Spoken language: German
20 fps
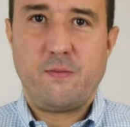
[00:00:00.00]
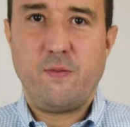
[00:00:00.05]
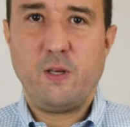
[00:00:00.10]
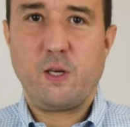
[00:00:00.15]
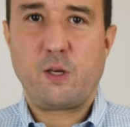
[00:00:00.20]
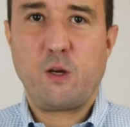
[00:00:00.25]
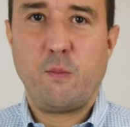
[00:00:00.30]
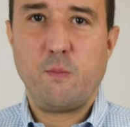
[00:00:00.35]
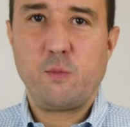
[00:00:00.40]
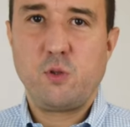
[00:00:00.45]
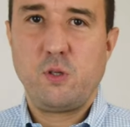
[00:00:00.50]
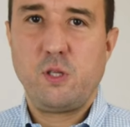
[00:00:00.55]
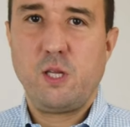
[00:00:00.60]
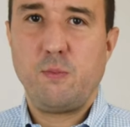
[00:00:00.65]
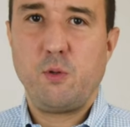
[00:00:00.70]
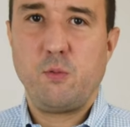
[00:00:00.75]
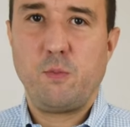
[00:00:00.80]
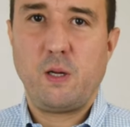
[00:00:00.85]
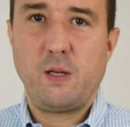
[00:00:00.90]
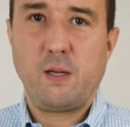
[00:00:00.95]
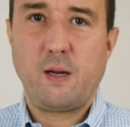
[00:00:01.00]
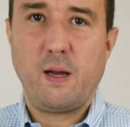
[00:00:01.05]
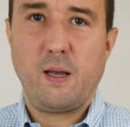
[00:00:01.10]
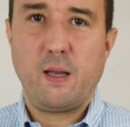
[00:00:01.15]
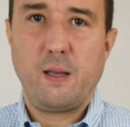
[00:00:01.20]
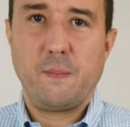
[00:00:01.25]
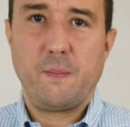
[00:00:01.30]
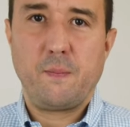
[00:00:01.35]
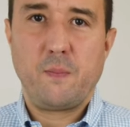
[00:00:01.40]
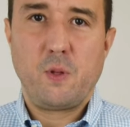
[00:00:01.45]
Wir kommen zu Tipp Nummer
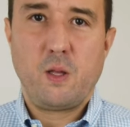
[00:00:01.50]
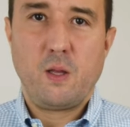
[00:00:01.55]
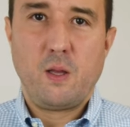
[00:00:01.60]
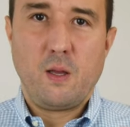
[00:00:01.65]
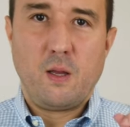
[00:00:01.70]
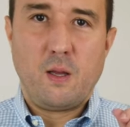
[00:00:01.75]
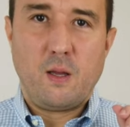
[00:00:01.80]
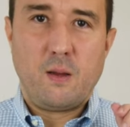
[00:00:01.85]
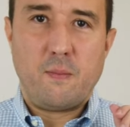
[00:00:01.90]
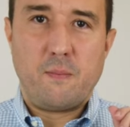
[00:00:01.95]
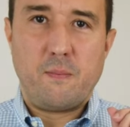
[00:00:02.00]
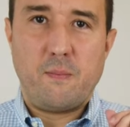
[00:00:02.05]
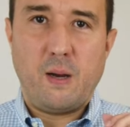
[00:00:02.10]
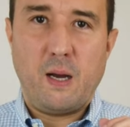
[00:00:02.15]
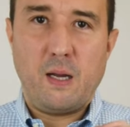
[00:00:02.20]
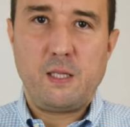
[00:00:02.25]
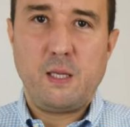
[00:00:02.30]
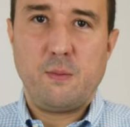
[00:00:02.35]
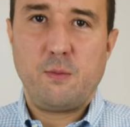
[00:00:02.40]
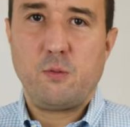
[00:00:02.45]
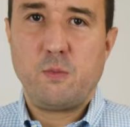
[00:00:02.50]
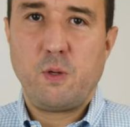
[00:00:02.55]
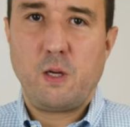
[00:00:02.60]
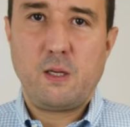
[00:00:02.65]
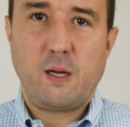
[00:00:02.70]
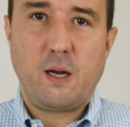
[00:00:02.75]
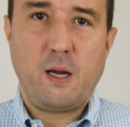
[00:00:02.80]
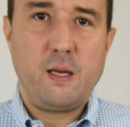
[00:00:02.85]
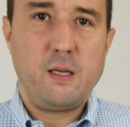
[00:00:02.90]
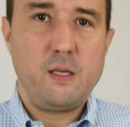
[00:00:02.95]
3. Mein Tipp Nummer
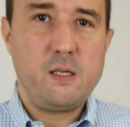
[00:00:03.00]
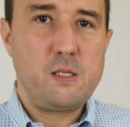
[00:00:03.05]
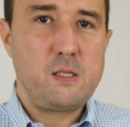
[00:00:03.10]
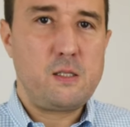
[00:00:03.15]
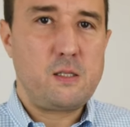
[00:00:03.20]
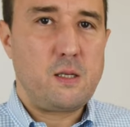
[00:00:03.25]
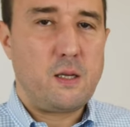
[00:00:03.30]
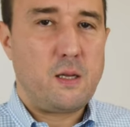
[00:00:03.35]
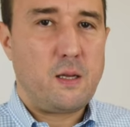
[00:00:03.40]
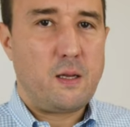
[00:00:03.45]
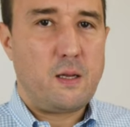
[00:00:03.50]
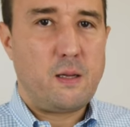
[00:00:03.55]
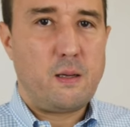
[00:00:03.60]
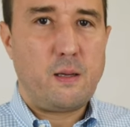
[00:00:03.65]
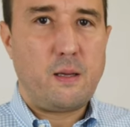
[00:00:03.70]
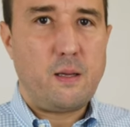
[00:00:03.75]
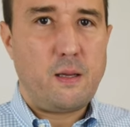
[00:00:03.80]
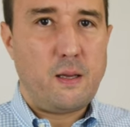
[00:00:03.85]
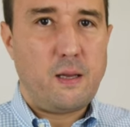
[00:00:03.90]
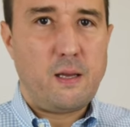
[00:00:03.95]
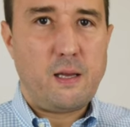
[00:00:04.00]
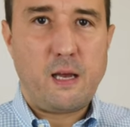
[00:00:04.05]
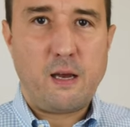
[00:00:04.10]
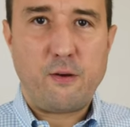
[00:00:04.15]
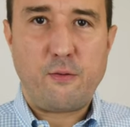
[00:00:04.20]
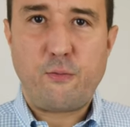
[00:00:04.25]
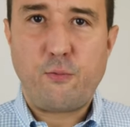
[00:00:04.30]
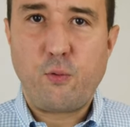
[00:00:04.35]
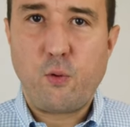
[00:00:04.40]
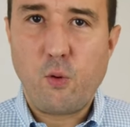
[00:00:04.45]
3 ist,
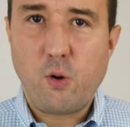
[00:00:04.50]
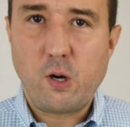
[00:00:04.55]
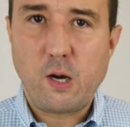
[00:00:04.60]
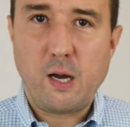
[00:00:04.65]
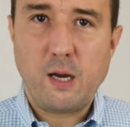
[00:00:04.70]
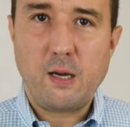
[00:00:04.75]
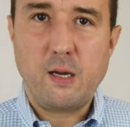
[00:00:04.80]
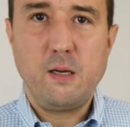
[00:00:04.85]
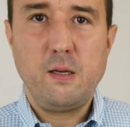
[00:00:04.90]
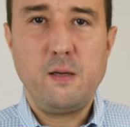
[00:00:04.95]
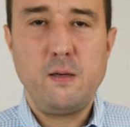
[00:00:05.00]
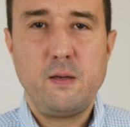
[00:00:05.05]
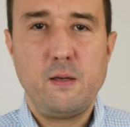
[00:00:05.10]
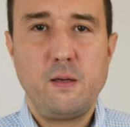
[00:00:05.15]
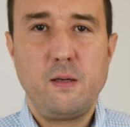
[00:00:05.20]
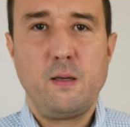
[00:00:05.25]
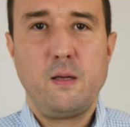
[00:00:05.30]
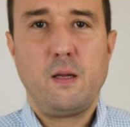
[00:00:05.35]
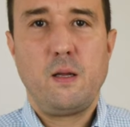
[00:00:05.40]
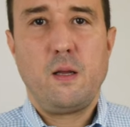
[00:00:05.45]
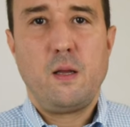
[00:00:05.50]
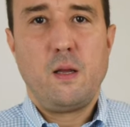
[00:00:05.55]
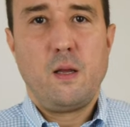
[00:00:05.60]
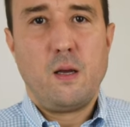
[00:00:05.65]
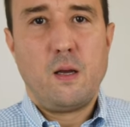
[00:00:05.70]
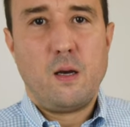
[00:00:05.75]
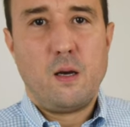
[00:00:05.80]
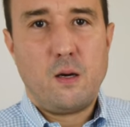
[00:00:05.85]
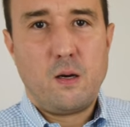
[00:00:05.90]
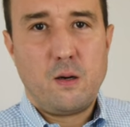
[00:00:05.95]
hervorragende
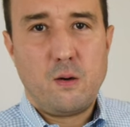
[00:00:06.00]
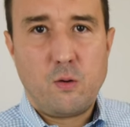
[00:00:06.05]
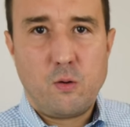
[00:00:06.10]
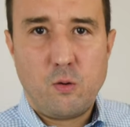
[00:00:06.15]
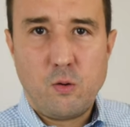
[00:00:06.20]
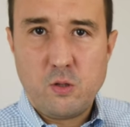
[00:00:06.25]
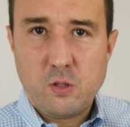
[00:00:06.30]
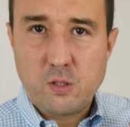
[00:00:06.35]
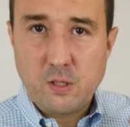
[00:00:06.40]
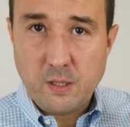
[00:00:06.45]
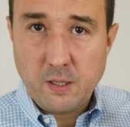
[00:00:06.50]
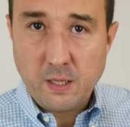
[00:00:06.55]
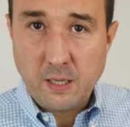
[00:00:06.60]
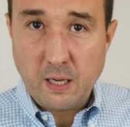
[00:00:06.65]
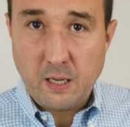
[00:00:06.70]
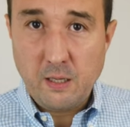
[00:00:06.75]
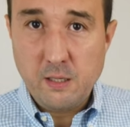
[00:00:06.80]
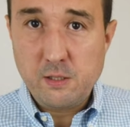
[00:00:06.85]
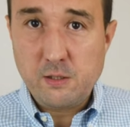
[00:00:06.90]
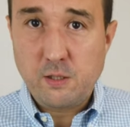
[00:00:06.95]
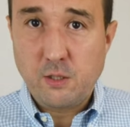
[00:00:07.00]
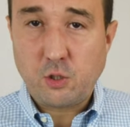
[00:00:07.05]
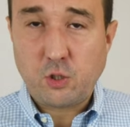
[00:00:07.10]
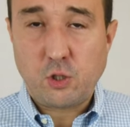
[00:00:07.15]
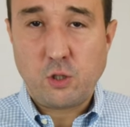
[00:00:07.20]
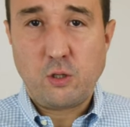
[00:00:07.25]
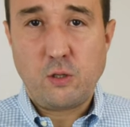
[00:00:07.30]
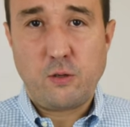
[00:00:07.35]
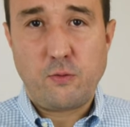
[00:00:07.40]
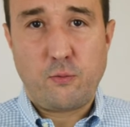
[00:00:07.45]
und
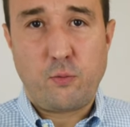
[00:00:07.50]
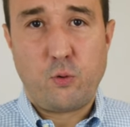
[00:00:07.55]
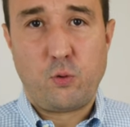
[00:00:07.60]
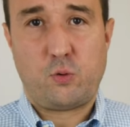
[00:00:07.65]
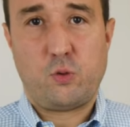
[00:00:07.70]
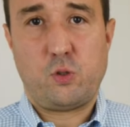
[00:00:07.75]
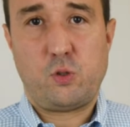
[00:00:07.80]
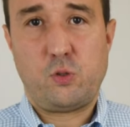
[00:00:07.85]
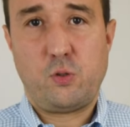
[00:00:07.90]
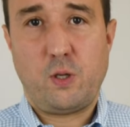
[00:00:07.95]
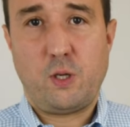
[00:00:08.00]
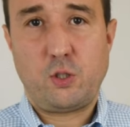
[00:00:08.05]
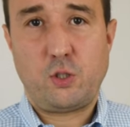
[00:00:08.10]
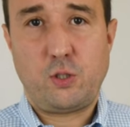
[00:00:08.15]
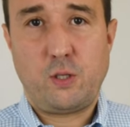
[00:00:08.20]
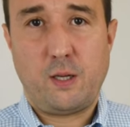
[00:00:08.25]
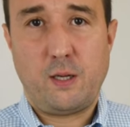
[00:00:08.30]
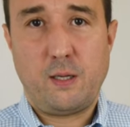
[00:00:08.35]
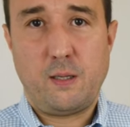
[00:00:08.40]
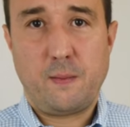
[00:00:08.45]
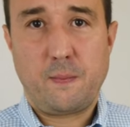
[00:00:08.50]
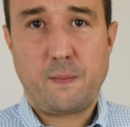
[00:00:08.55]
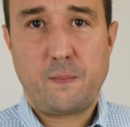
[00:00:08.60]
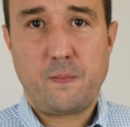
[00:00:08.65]
realistische Fotos zu erstellen.